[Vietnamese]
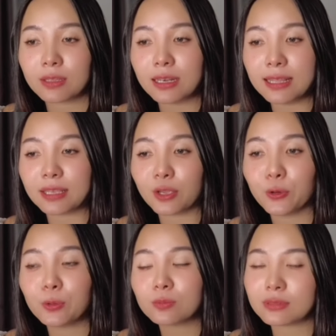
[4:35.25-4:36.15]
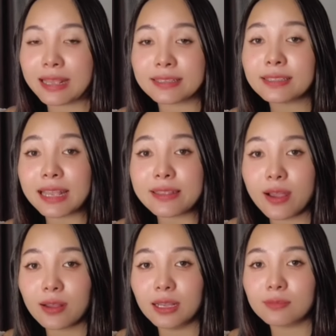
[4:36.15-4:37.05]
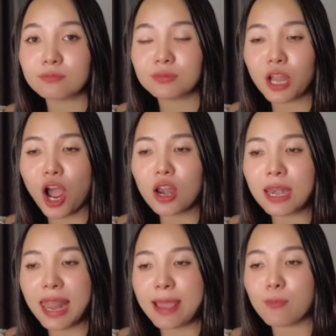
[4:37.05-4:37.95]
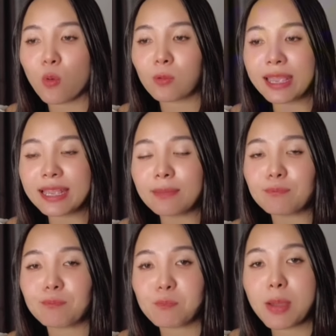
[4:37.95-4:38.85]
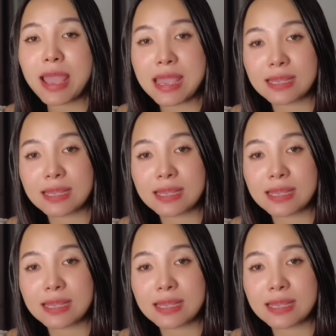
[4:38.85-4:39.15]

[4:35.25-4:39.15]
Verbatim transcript: nó là kiểu tài chính cá nhân á, nó là một cái ngách mà